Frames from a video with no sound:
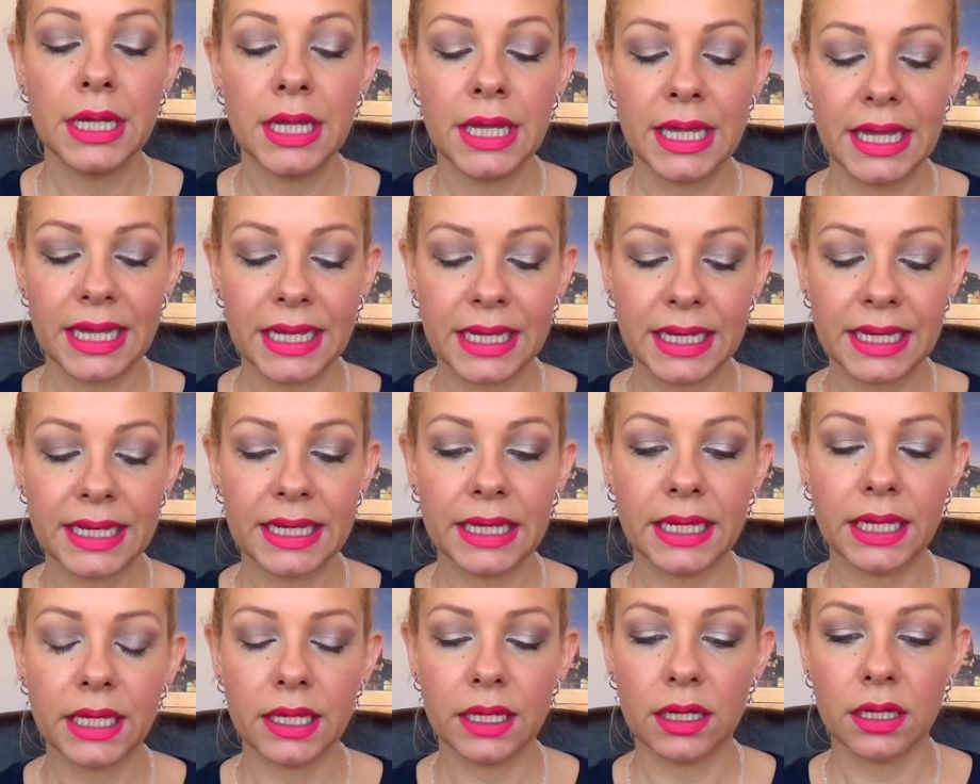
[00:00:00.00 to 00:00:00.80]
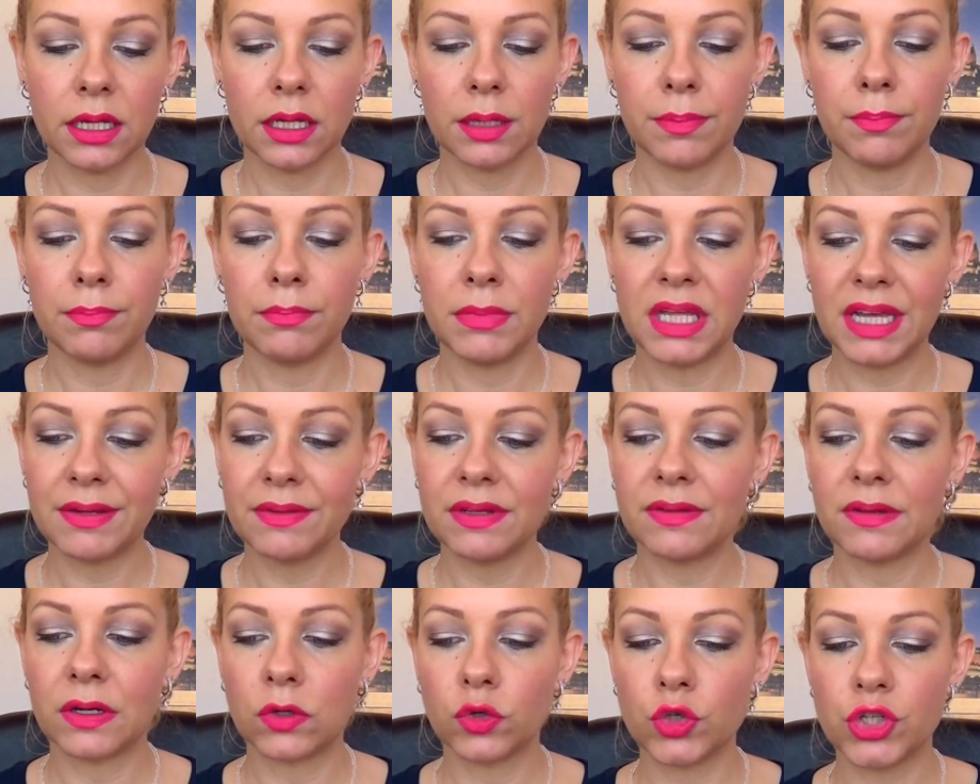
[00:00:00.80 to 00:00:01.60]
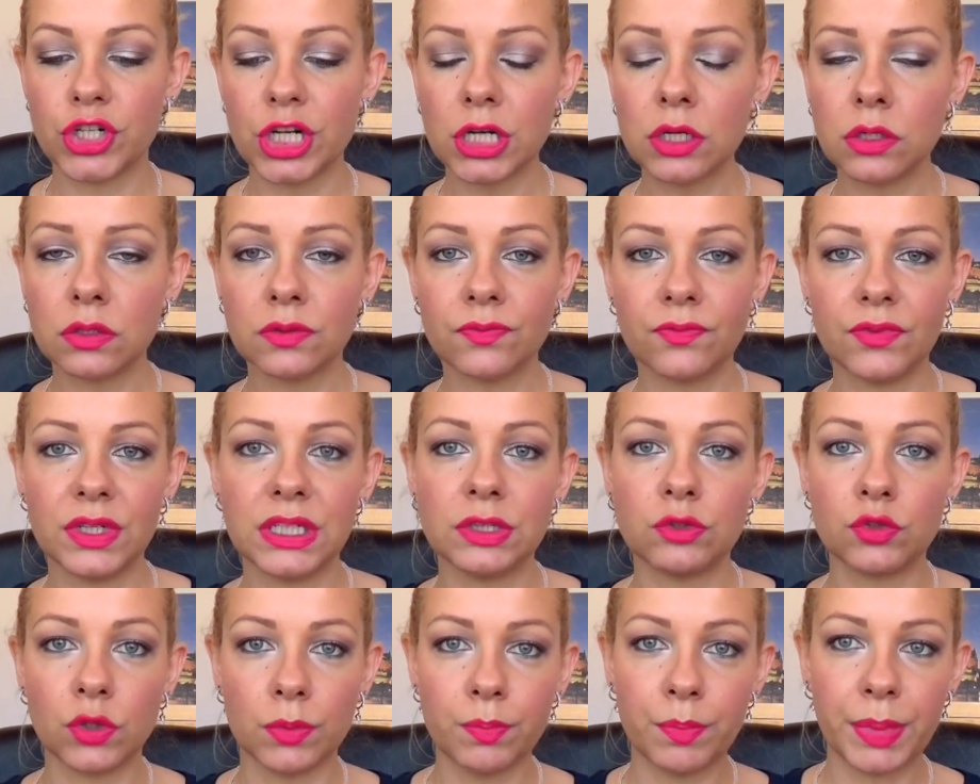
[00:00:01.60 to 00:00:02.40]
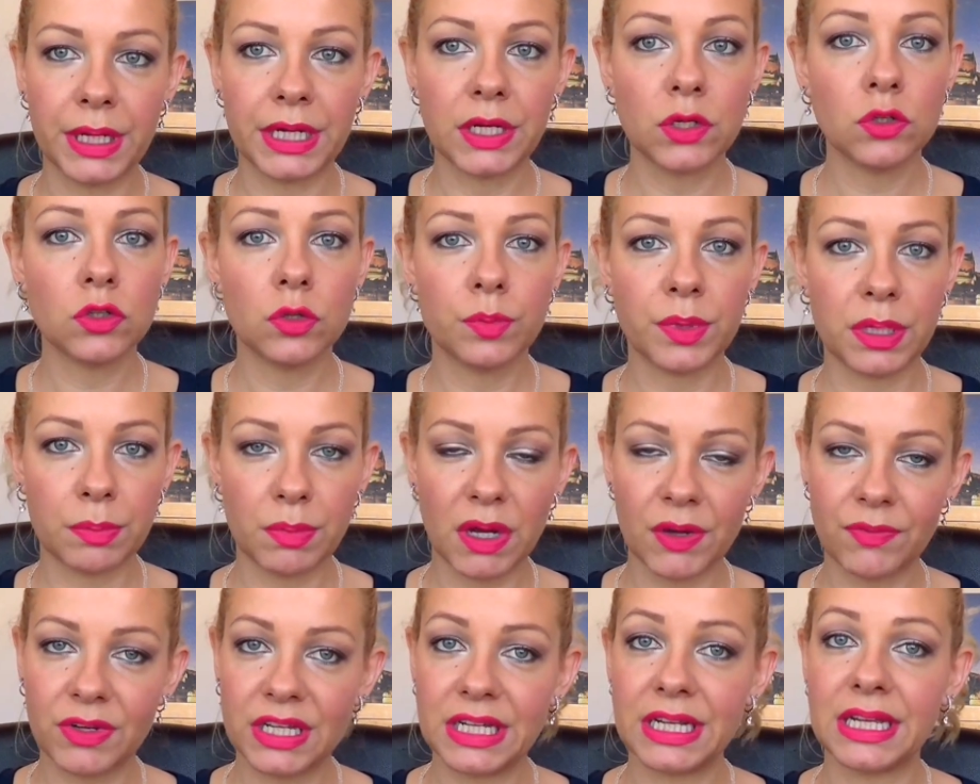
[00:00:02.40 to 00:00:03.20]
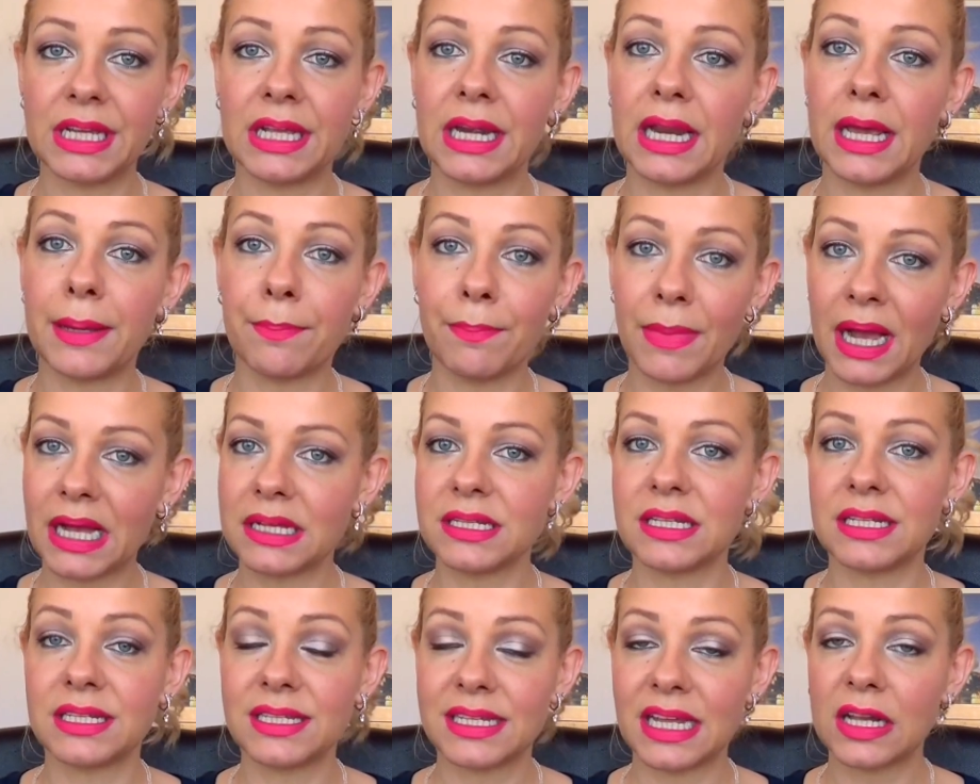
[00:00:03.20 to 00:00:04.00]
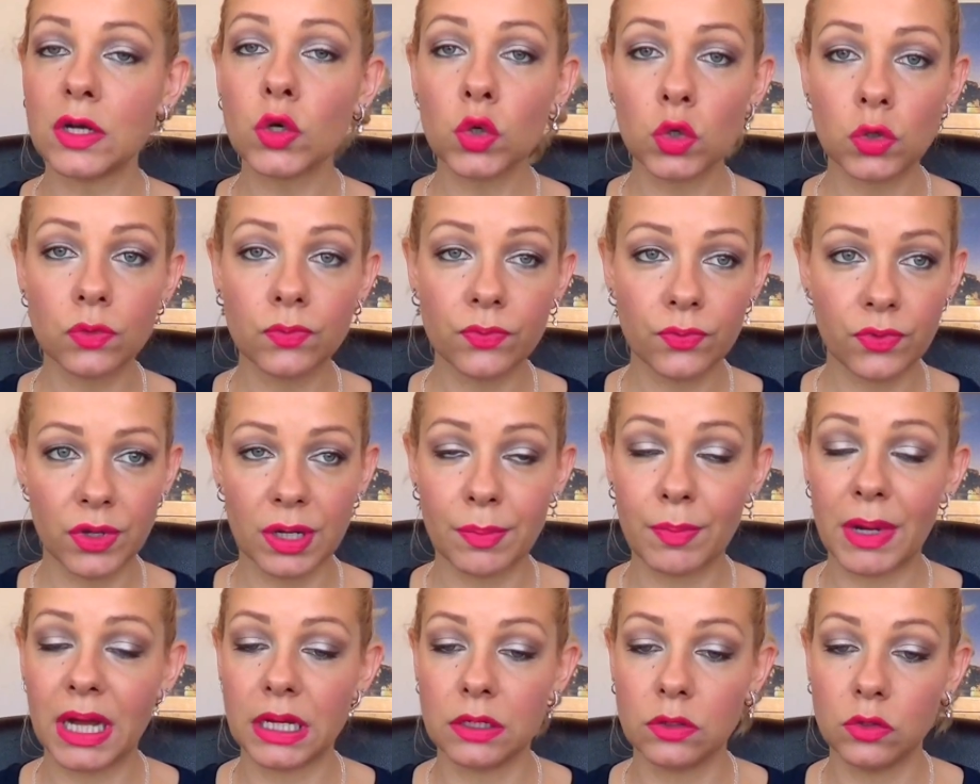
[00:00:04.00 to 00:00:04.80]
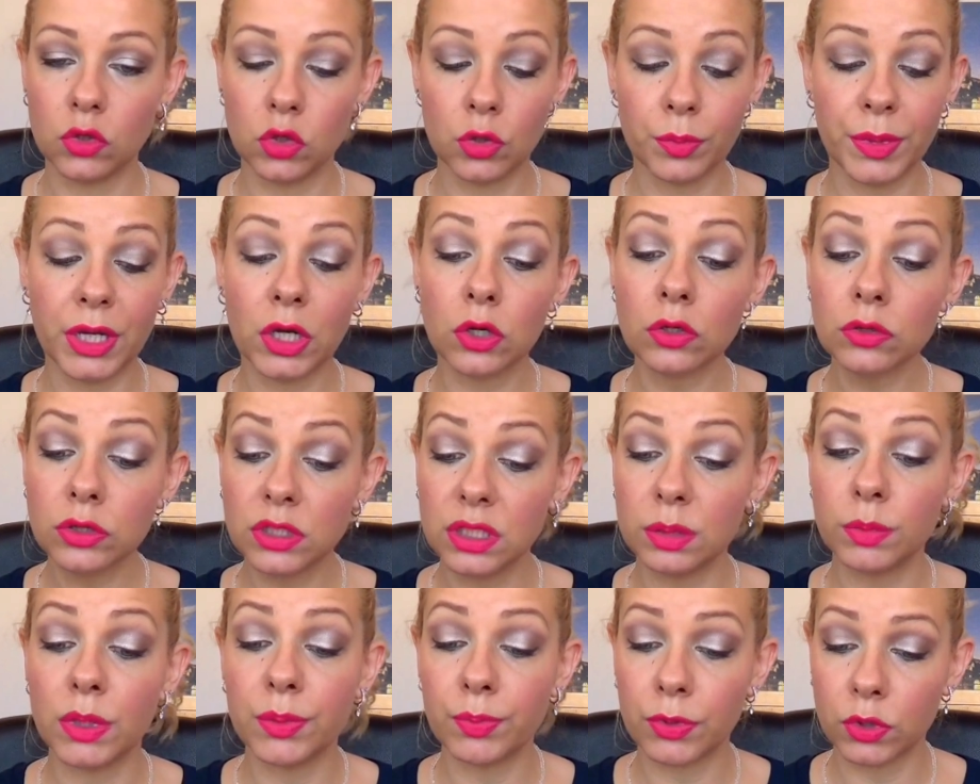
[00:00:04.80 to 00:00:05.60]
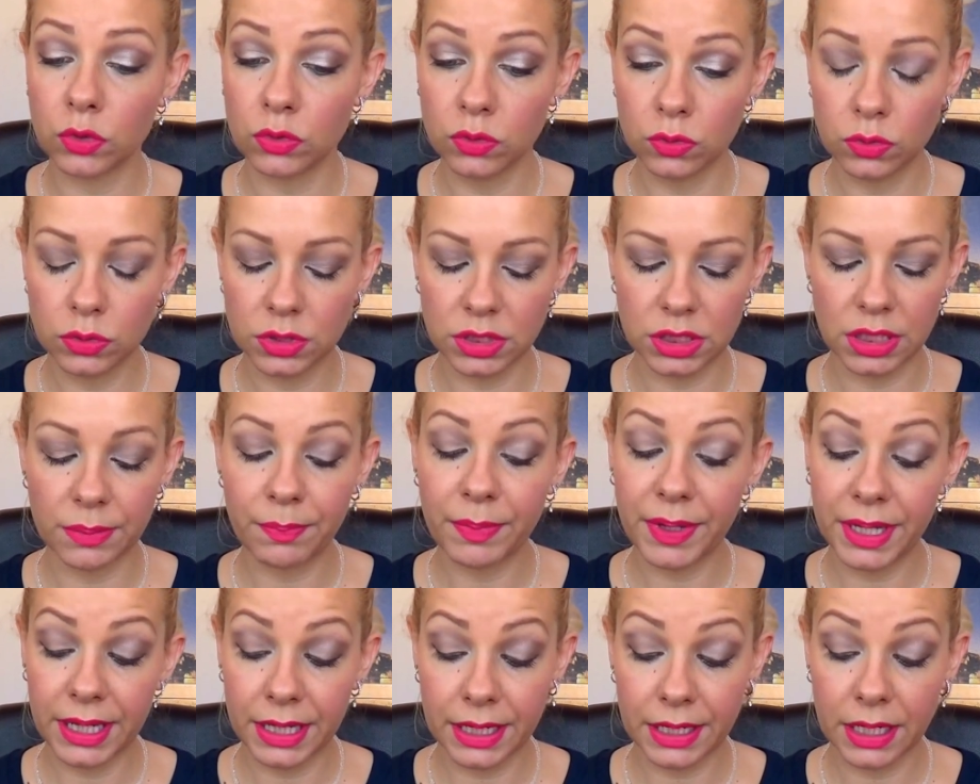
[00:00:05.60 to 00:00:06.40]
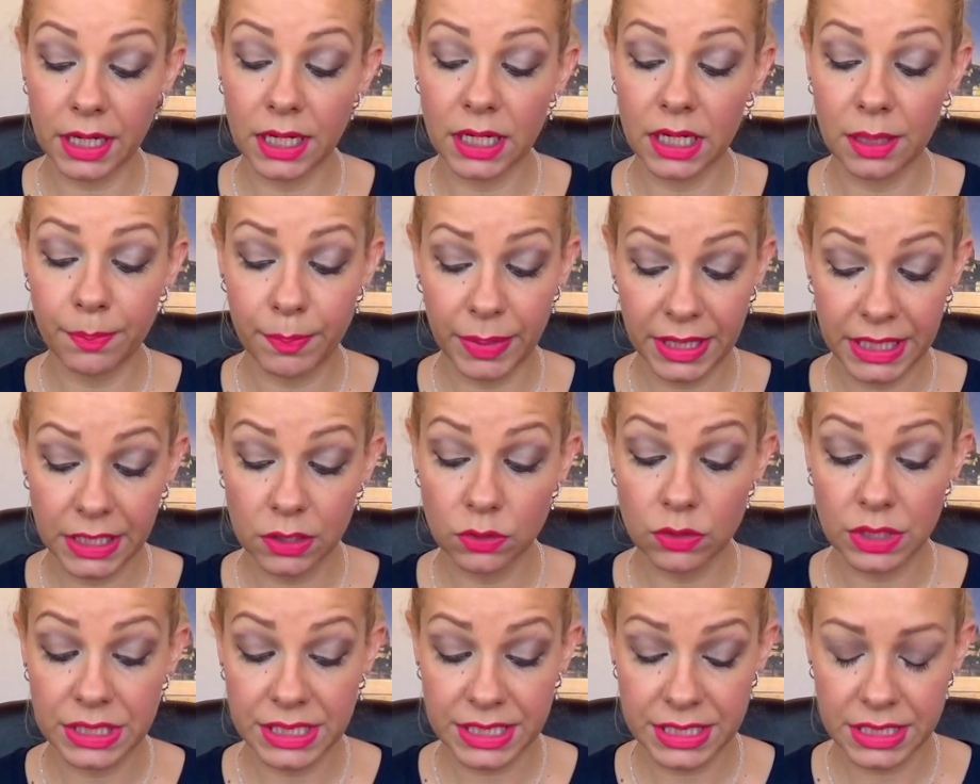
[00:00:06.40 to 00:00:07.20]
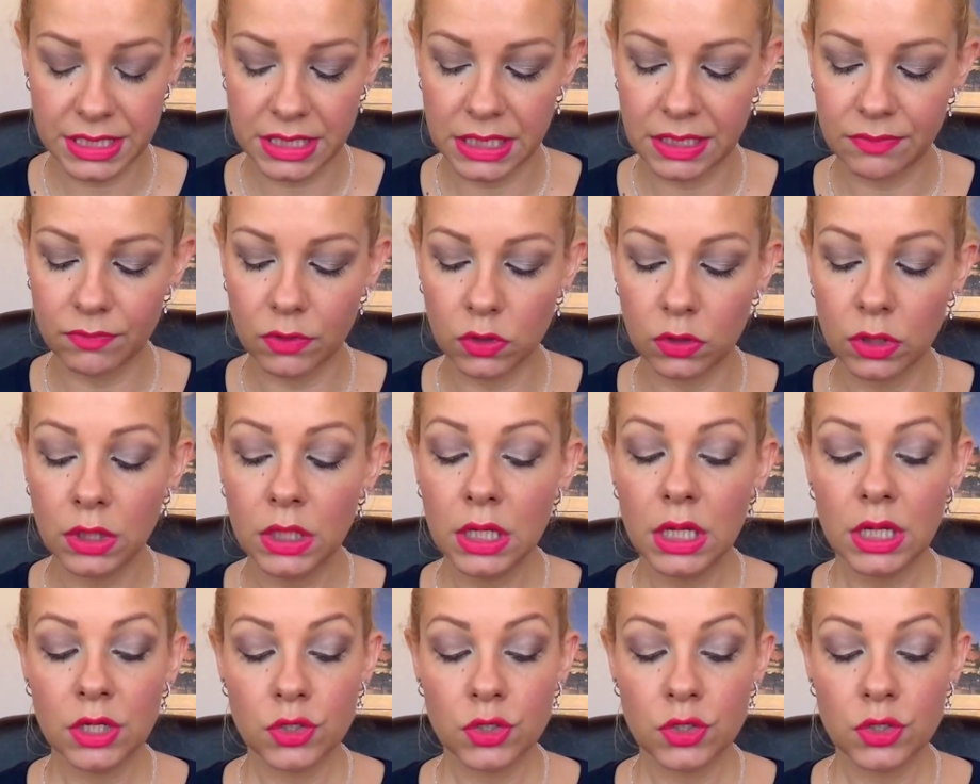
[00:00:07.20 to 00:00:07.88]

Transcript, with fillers: e che eh, mi avevano già convinto in periodo primaverile, ma si stanno confermando come ottimi prodotti per il periodo estivo,